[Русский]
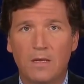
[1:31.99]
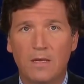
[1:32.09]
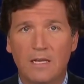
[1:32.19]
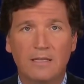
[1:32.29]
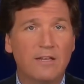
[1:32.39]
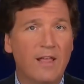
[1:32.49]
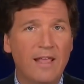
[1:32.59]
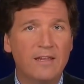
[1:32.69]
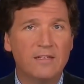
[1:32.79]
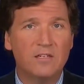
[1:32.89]

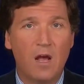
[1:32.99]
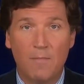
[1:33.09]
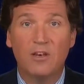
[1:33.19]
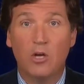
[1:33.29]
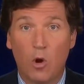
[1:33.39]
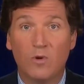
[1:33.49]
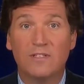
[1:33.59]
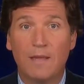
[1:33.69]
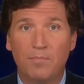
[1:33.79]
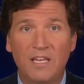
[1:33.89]
Нелегалы приходят и
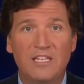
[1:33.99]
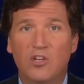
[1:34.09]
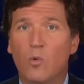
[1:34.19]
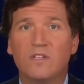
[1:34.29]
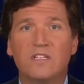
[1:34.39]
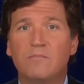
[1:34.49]
уходят, когда захотят.